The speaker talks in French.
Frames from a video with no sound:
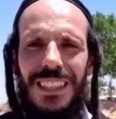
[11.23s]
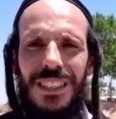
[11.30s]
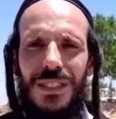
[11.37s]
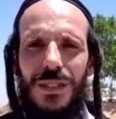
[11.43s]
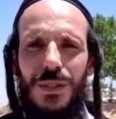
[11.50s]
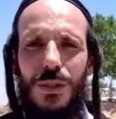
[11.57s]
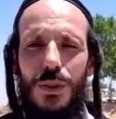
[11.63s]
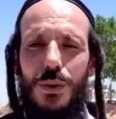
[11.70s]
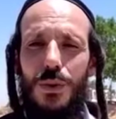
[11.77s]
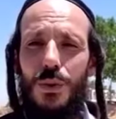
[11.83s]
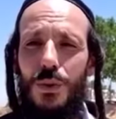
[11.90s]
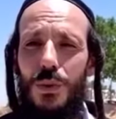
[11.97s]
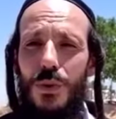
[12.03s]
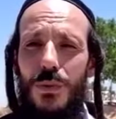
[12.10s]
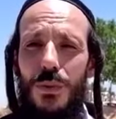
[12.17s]
Ce que
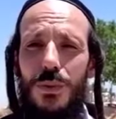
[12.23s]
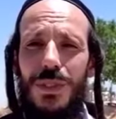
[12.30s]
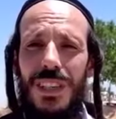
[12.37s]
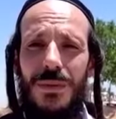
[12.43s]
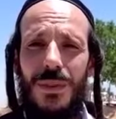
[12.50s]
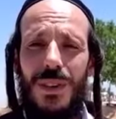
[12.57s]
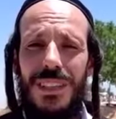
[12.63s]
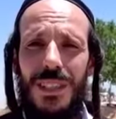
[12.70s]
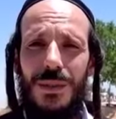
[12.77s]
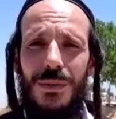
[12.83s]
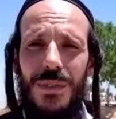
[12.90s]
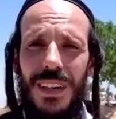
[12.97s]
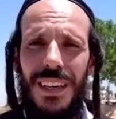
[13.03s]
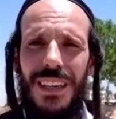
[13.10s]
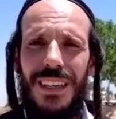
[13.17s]
nous devons nous efforcer de
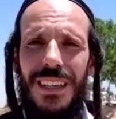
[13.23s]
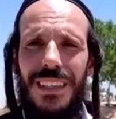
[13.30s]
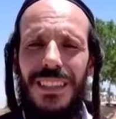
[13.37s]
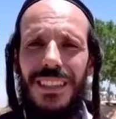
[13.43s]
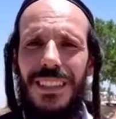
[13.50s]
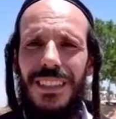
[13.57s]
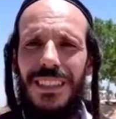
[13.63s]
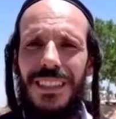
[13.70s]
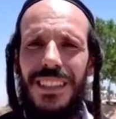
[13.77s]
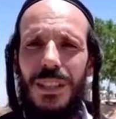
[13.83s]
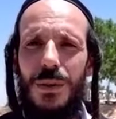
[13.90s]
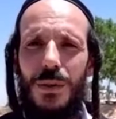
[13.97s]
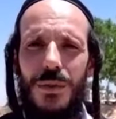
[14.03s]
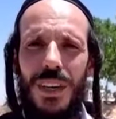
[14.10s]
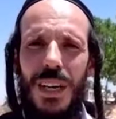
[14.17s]
faire, c'est
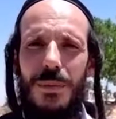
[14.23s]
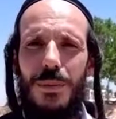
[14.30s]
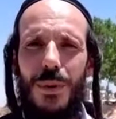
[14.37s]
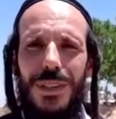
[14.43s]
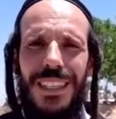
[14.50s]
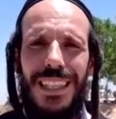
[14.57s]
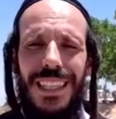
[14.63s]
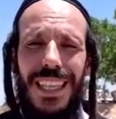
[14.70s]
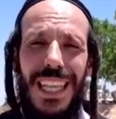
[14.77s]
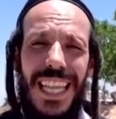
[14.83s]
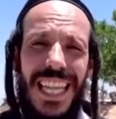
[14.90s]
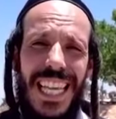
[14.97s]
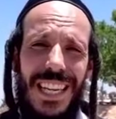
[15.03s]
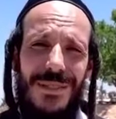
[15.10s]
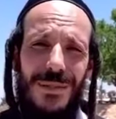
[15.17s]
d'œuvrer pour que cette
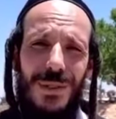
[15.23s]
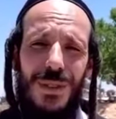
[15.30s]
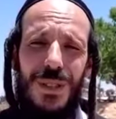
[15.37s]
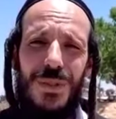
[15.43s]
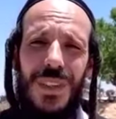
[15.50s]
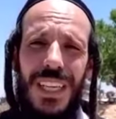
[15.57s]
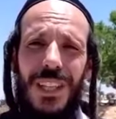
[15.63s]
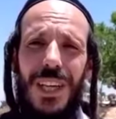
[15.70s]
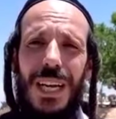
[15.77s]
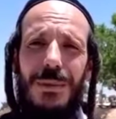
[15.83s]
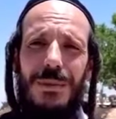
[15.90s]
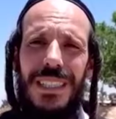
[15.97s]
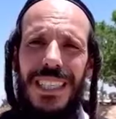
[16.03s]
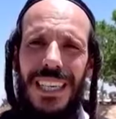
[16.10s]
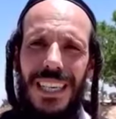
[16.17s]
délivrance vienne dans la
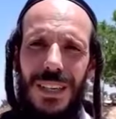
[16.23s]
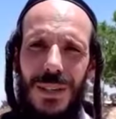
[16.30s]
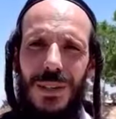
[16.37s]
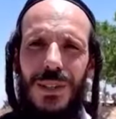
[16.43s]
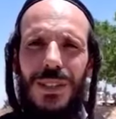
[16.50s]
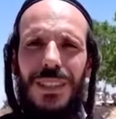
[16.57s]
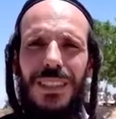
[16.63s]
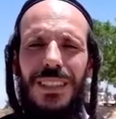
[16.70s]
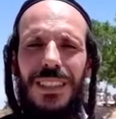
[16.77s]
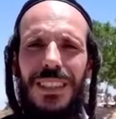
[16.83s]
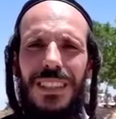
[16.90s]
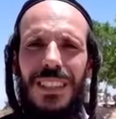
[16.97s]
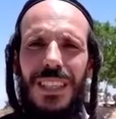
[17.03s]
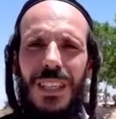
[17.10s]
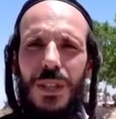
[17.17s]
miséricorde,
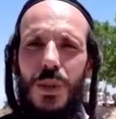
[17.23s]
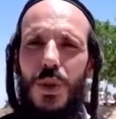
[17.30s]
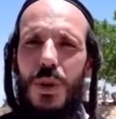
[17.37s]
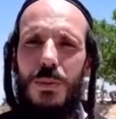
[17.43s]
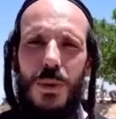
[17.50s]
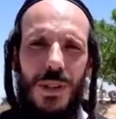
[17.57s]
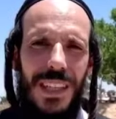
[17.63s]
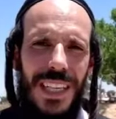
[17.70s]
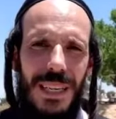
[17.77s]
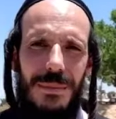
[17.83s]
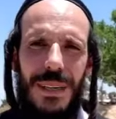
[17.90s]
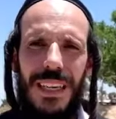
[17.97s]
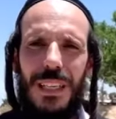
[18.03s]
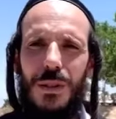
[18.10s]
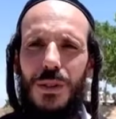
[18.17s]
d'augmenter les
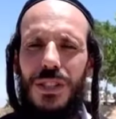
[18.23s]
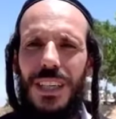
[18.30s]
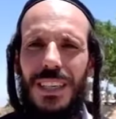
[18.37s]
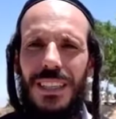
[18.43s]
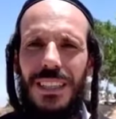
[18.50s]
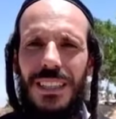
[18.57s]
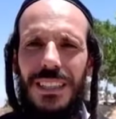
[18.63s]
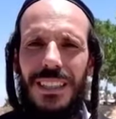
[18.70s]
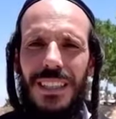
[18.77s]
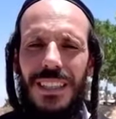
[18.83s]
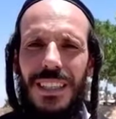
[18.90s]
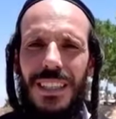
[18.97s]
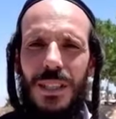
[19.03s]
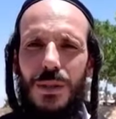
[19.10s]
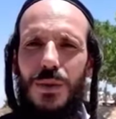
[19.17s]
mérites de chacun,
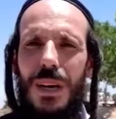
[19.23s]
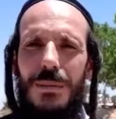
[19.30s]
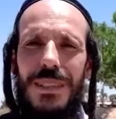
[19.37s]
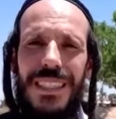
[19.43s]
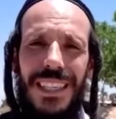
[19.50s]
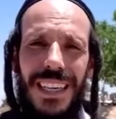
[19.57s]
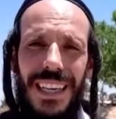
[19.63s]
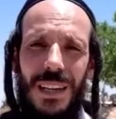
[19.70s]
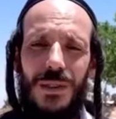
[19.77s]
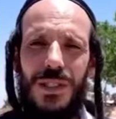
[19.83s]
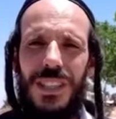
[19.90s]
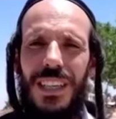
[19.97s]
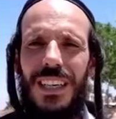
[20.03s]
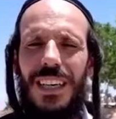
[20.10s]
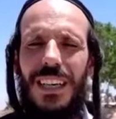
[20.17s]
du Ham Israël en
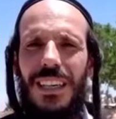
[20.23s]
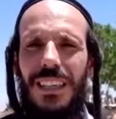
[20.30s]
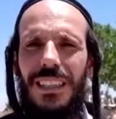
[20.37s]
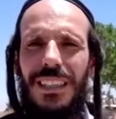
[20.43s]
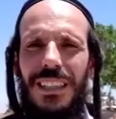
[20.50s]
général.